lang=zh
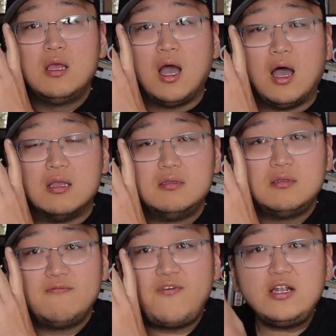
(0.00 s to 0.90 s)
啊，
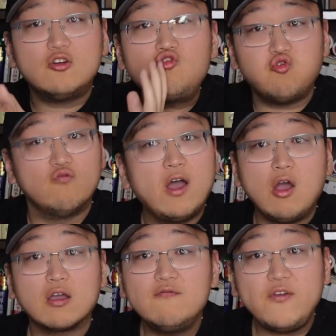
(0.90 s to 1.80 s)
分成处方
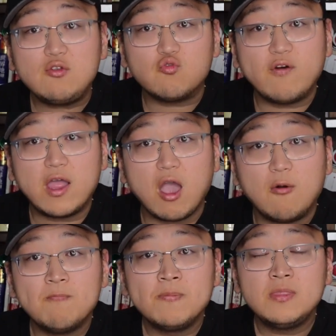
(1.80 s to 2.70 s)
药跟非处方药。
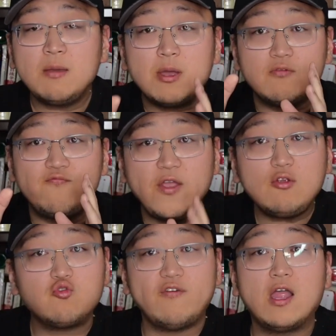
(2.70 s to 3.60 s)
那么非
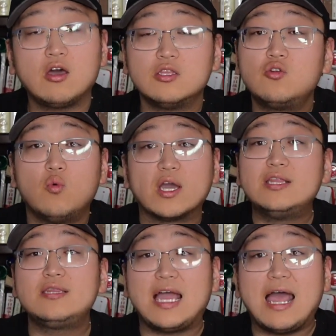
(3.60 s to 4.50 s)
处方药呢，就是我
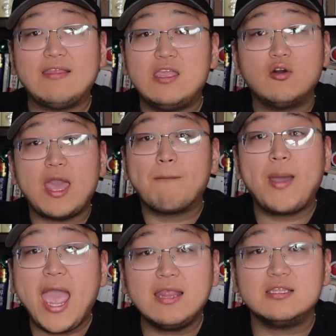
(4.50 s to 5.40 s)
跟大家在药店
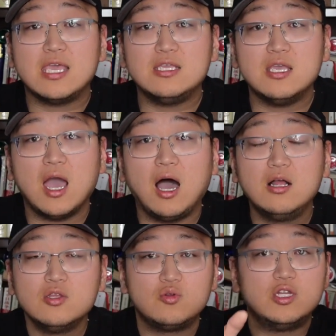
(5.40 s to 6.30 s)
拍的那些啊，
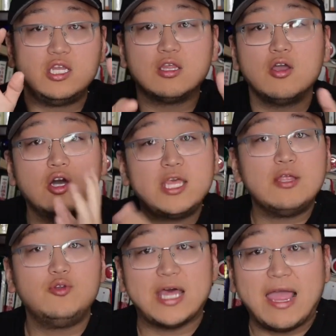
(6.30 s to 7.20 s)
就是你到药
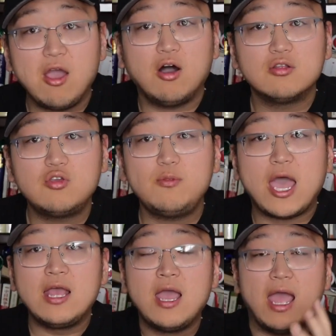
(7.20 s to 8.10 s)
店去拿药，对不对？
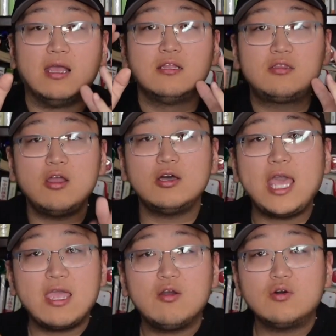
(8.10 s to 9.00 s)
哎，到药
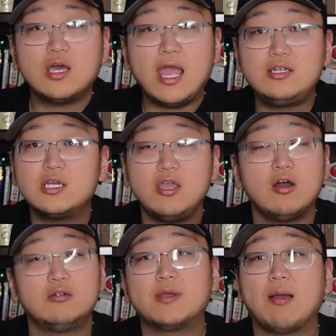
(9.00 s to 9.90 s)
店以后呢，哎，这个
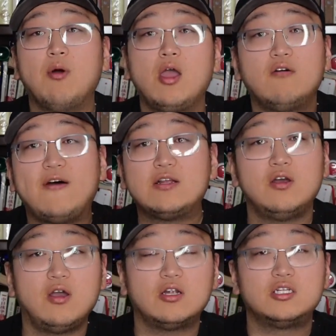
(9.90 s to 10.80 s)
药什么感冒药、发烧
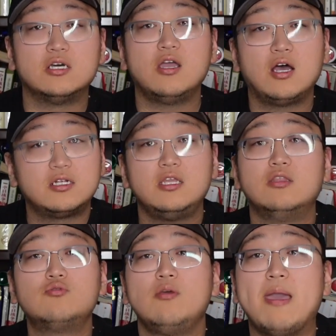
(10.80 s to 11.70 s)
药、止疼药，这你
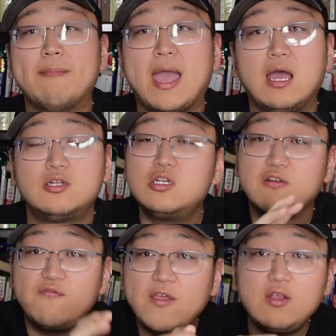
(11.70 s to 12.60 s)
能随便买啊？这是
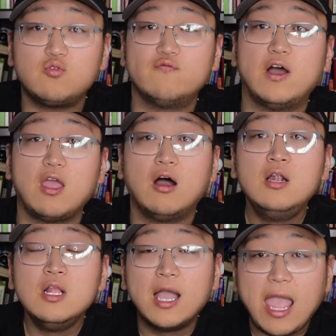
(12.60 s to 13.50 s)
非处方药。
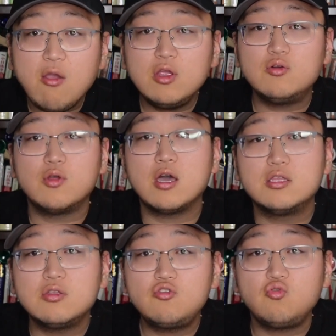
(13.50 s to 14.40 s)
还有一种药呢，
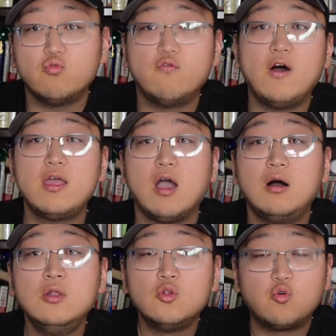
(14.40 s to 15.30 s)
叫做处方药。
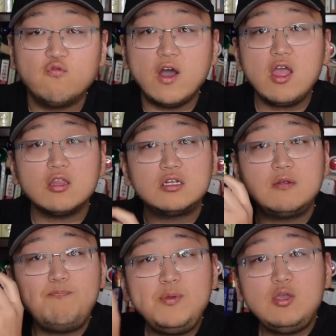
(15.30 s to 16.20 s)
处方药呢是
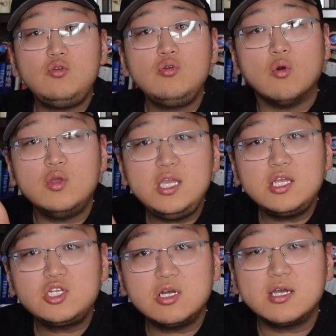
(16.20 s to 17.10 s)
必须由
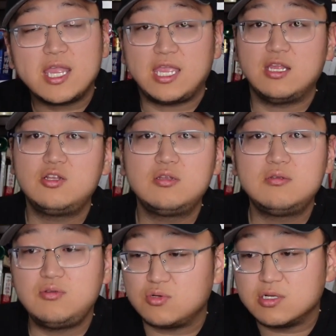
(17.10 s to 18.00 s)
医生给你，
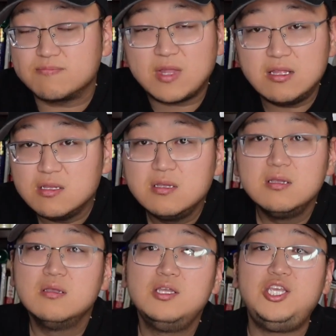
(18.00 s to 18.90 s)
就是。
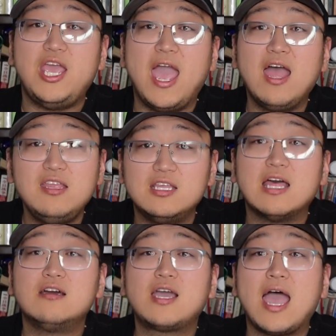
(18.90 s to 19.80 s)
血你
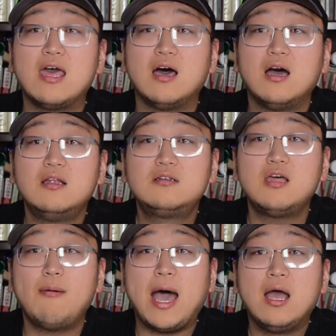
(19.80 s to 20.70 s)
才能开的，知
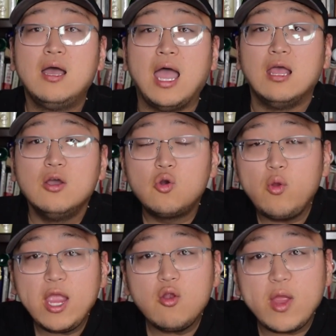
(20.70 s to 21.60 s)
道吧？哎，
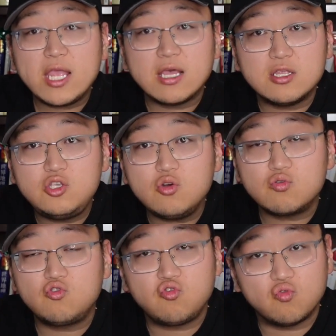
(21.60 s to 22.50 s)
辉瑞呢
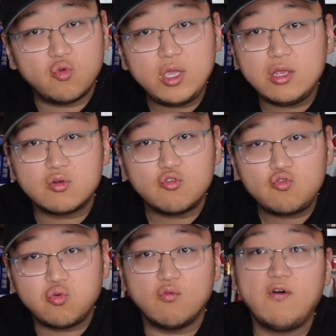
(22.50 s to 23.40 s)
就属于一种
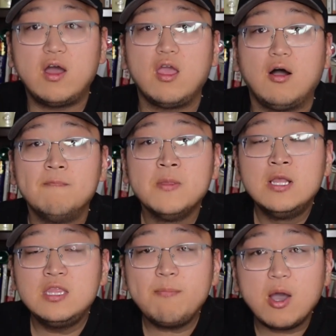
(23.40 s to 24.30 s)
处方药。
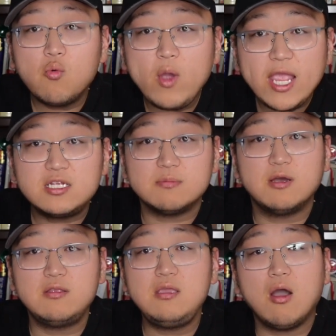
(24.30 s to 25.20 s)
那么为什
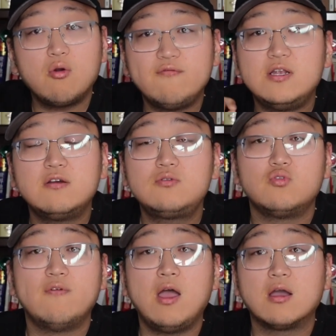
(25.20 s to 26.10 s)
么药会分成
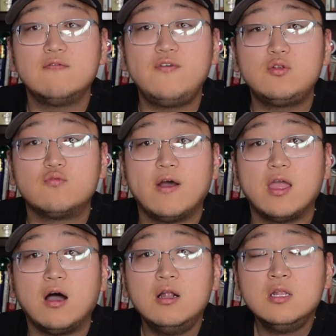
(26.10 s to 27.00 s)
处方药跟非处方
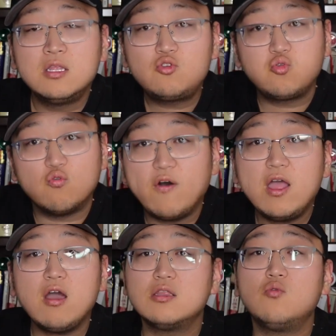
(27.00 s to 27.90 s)
药？那处方
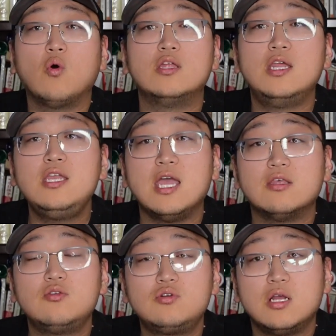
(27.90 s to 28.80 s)
药呢？我的理解
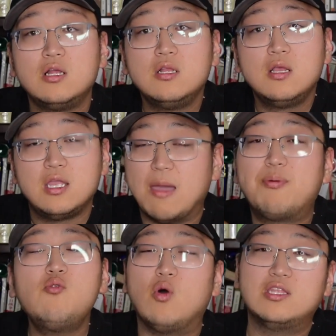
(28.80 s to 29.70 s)
呢，就是也
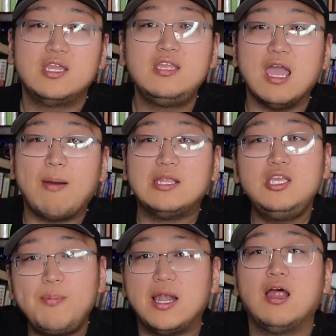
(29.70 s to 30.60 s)
不是我的理解吧，
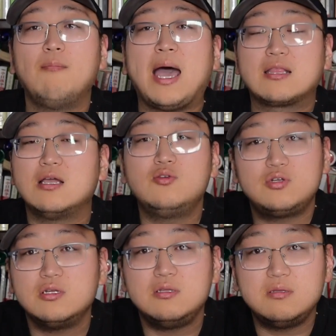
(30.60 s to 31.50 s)
基本上吧，它就
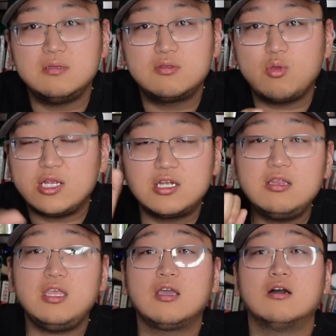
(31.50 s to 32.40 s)
是对
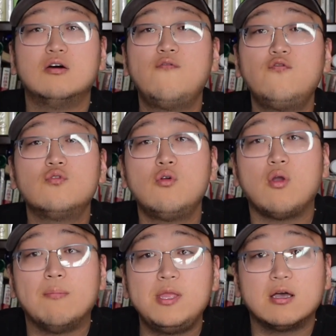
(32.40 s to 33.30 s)
身体可能副作用
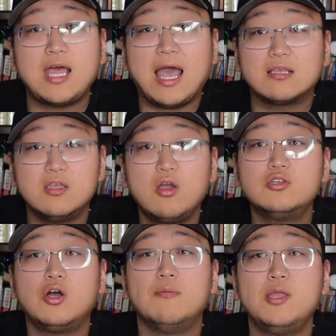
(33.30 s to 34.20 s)
也比较大，它的药
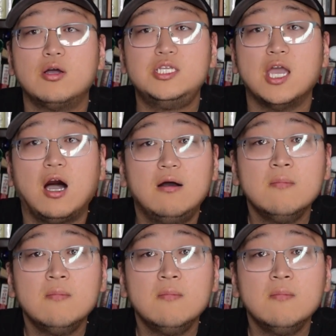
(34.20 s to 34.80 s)
效也比较强。